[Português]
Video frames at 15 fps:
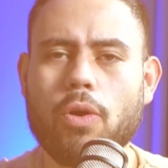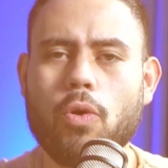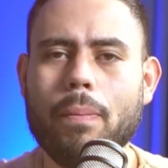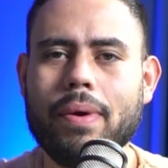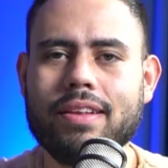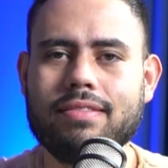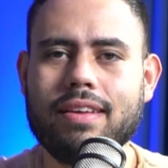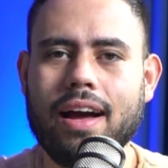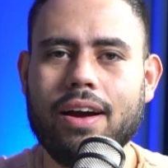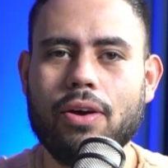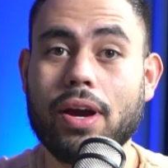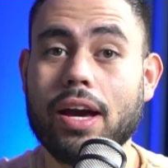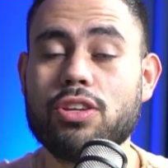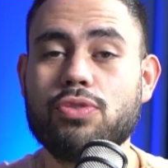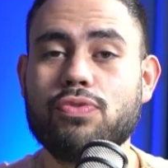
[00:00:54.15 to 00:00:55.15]
começar, eu
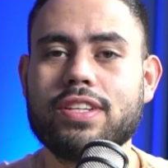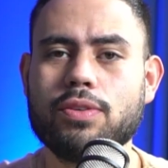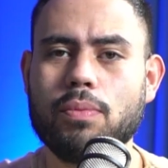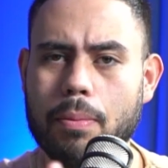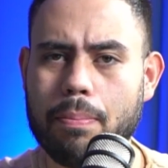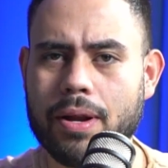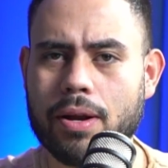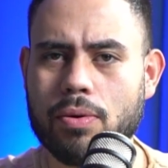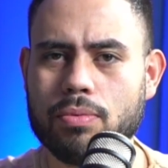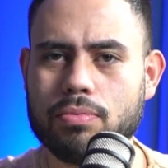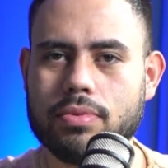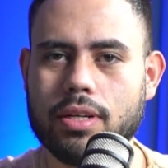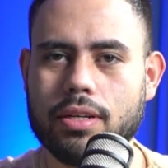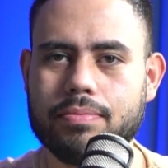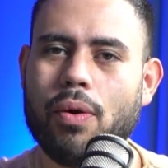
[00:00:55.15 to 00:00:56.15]
quero te fazer uma
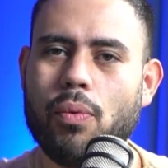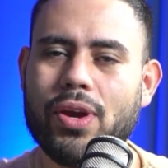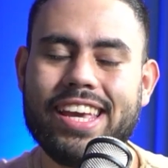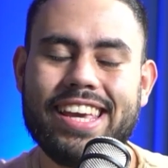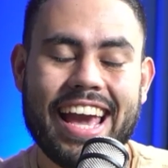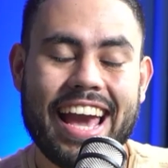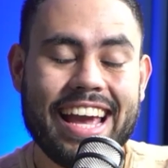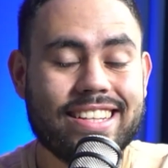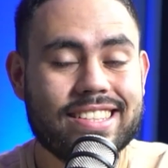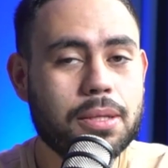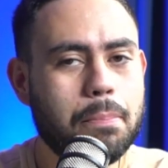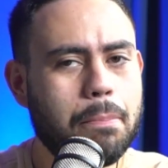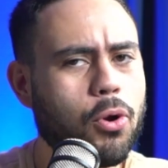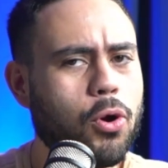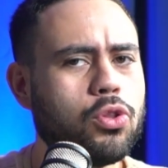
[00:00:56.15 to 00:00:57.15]
pergunta. O que, que, é esse
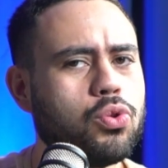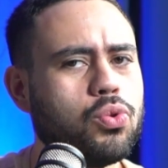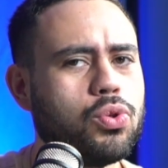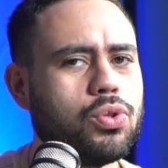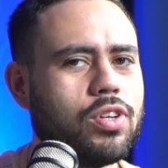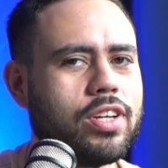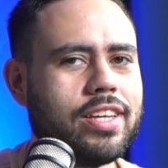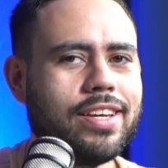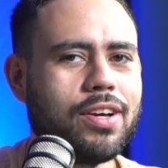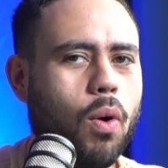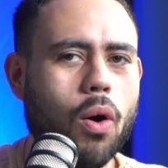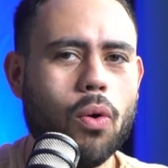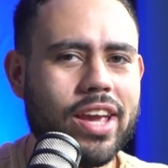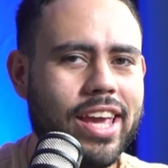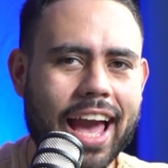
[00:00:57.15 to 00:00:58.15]
produto aqui?
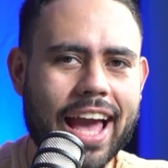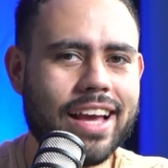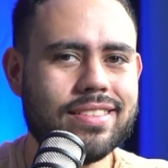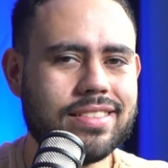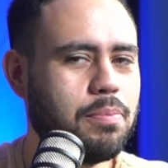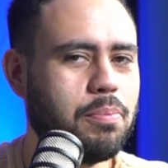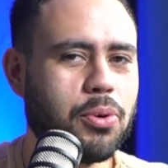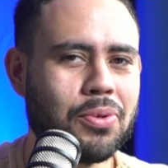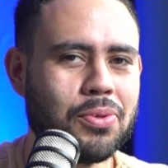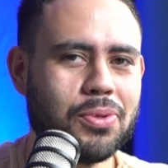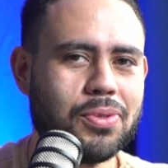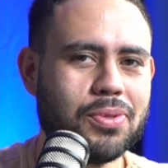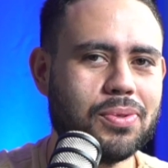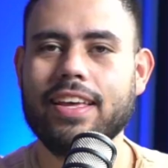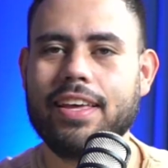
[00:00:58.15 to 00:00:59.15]
Qual que é esse
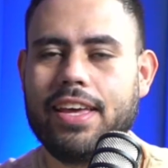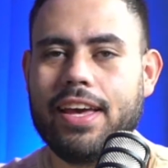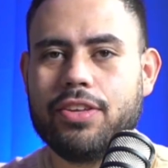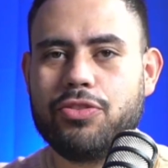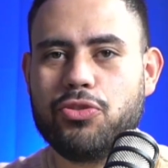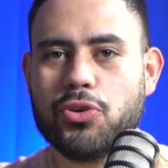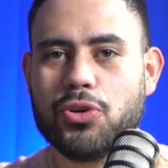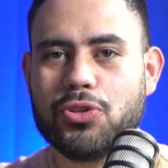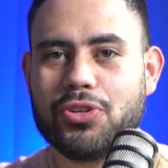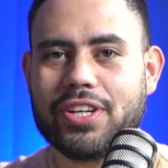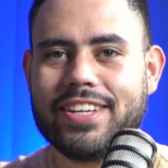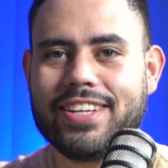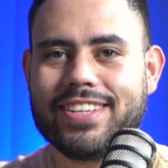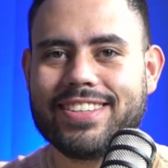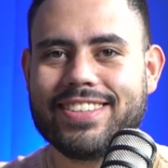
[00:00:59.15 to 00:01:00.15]
produto? E esse outro
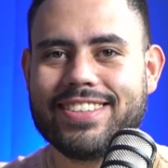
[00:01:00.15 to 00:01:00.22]
aqui?